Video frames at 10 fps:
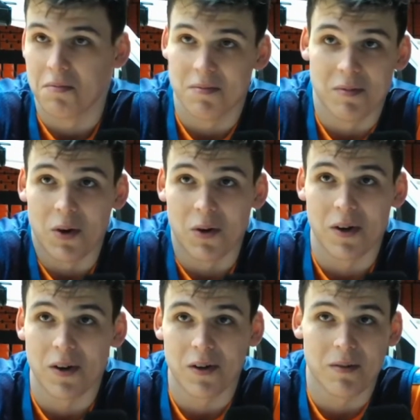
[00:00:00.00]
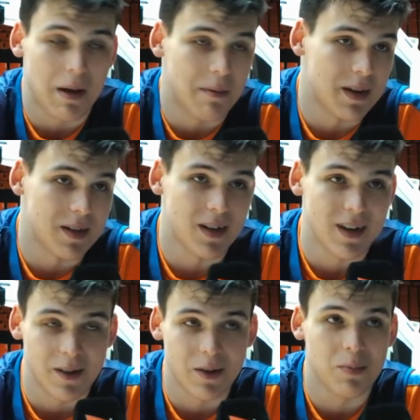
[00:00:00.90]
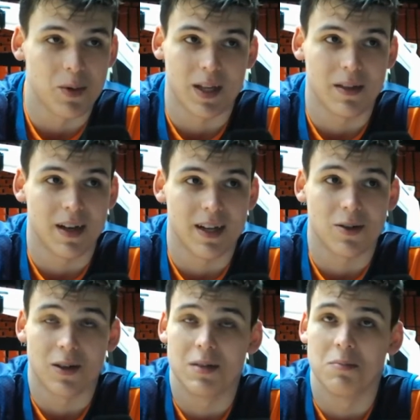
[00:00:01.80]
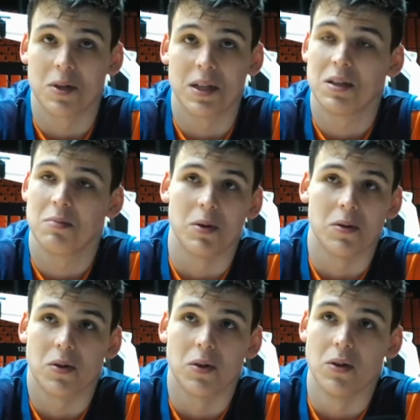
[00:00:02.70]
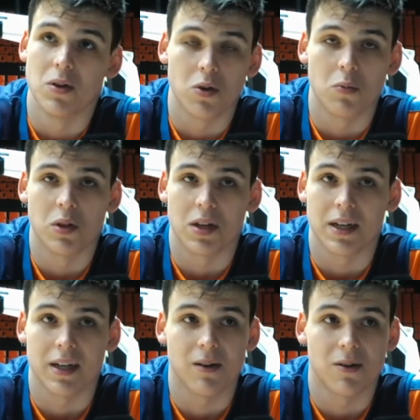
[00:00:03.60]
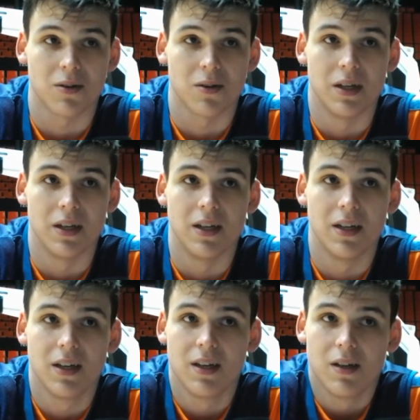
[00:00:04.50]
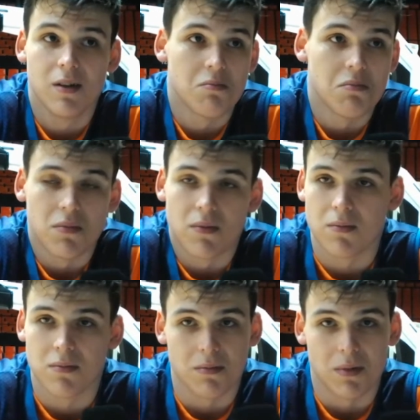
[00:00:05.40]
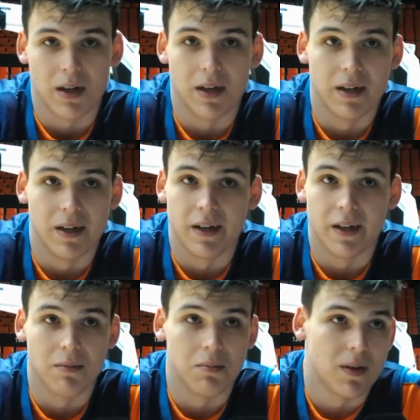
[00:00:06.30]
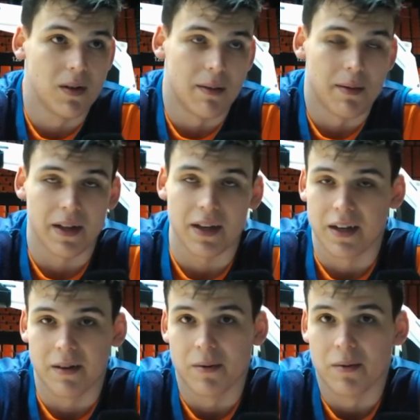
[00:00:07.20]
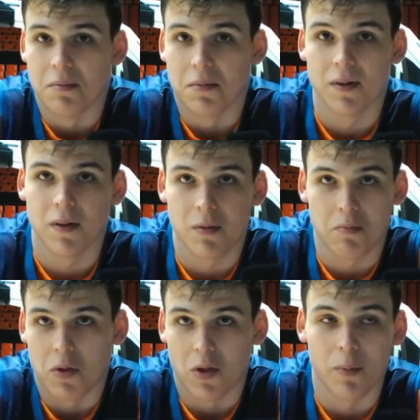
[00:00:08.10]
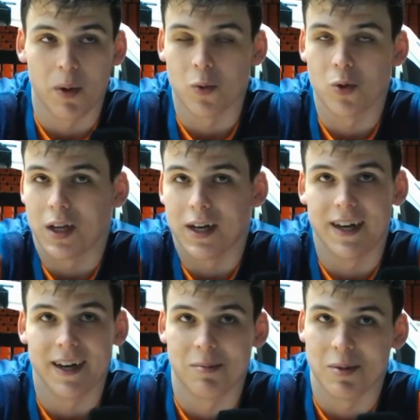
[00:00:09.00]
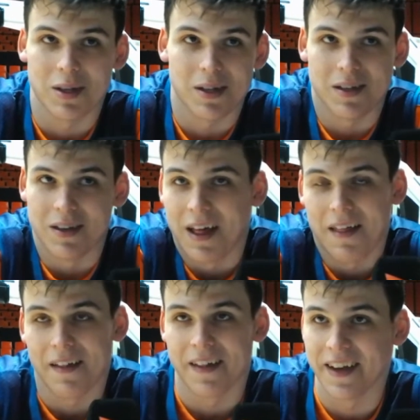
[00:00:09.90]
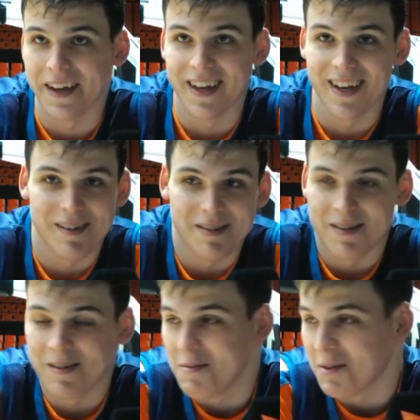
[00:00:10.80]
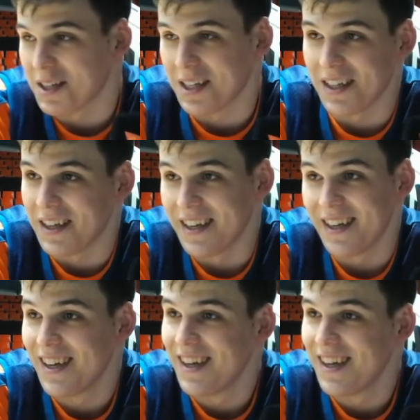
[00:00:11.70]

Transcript: no, no, a ver, le doy importancia a las cosas importantes, pero soy, soy muy tranquilo, soy, eh, la verdad es que no, no, me gusta pues nada de, lo que sé, de...